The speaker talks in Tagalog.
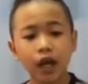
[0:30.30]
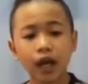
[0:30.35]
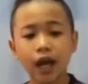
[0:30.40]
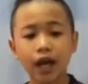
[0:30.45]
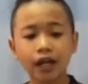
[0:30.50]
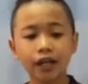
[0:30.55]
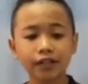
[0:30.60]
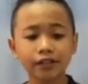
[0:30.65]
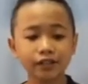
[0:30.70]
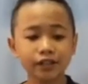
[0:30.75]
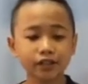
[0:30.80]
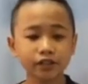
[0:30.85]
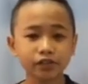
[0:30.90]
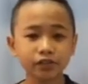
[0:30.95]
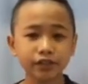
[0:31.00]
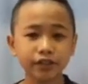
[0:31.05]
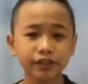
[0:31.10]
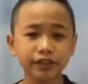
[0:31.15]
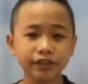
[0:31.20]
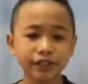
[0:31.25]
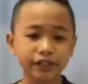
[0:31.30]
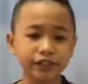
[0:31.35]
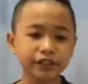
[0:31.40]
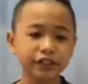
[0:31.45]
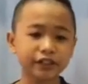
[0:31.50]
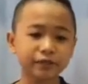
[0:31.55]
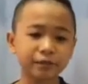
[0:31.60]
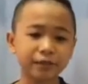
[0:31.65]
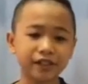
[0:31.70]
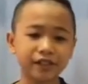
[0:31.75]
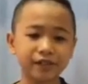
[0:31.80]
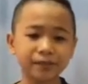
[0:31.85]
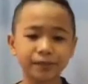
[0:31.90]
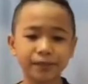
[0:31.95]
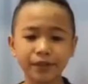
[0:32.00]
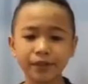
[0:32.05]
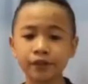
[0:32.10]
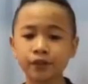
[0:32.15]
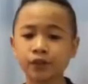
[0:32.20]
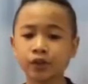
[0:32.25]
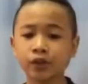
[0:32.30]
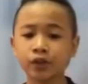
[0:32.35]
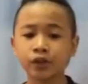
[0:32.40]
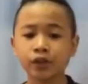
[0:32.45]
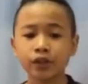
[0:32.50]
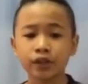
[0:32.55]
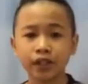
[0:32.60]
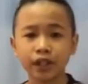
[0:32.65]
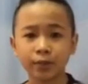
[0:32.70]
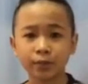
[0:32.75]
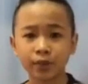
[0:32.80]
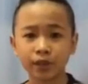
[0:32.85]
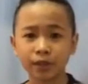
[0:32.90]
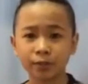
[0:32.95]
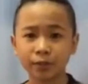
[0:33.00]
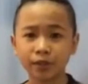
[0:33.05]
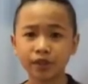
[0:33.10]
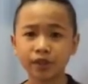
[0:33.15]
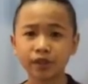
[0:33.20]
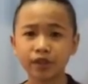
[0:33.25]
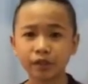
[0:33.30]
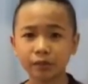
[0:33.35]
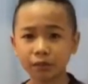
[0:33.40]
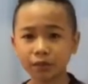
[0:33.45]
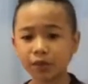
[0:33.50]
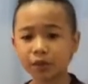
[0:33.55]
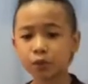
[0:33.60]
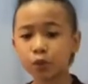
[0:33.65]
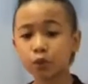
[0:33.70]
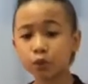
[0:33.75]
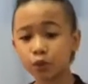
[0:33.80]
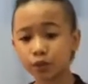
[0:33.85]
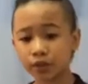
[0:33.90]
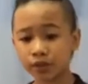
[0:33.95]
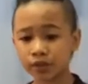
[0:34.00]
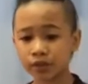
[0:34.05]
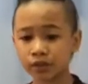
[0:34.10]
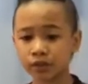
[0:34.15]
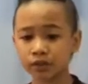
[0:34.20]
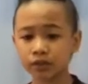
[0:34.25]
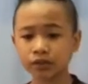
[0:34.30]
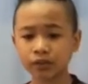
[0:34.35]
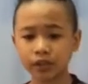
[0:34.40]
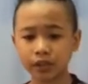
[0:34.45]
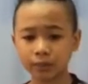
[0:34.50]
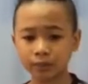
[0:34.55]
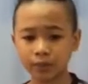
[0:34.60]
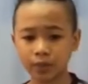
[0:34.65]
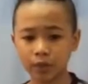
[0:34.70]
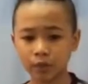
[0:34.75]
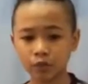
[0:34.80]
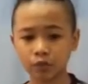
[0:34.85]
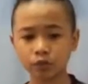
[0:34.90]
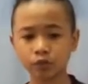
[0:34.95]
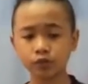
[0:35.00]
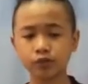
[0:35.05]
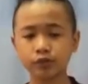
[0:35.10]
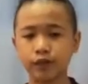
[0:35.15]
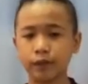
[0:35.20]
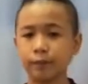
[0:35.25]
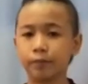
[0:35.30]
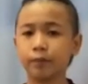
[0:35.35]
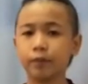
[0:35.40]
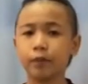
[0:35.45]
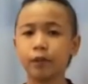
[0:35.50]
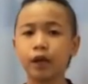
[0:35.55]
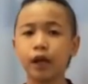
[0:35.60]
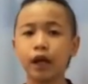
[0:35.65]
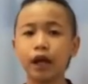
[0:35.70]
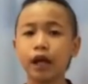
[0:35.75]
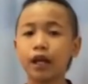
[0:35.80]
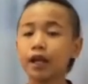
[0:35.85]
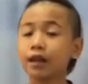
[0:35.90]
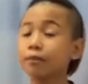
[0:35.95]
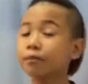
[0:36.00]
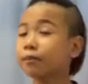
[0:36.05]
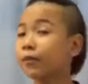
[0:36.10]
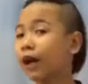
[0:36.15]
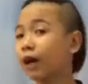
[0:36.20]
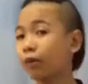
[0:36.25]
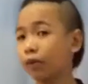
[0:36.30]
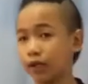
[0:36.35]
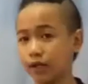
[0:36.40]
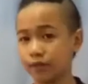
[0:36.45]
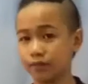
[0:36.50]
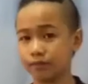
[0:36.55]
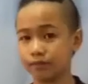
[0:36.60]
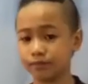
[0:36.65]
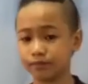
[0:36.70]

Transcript: Aking natuklasan sa Pilipino na may iba't ibang uri ng pangungusap. Halimbawa,